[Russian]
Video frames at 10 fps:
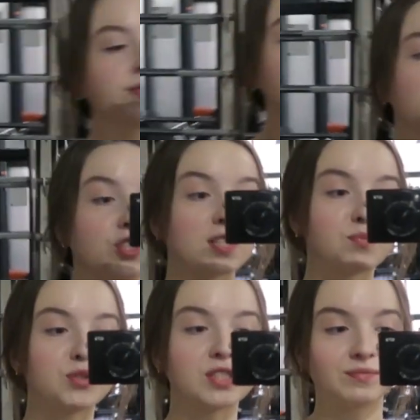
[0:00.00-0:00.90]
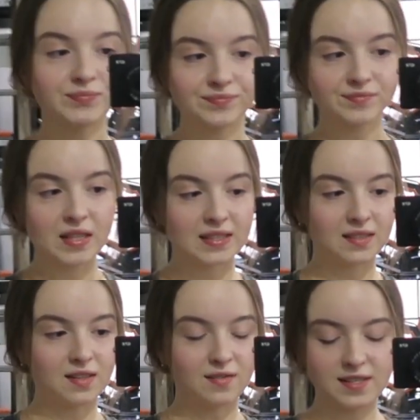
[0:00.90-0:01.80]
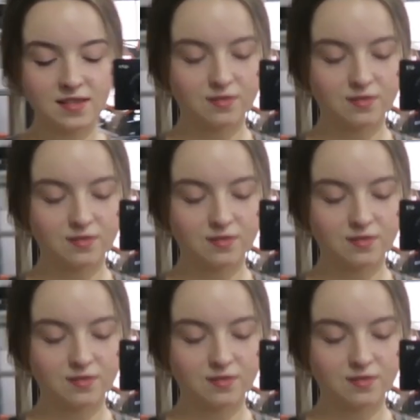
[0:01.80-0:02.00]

Вот, сейчас будем тренировать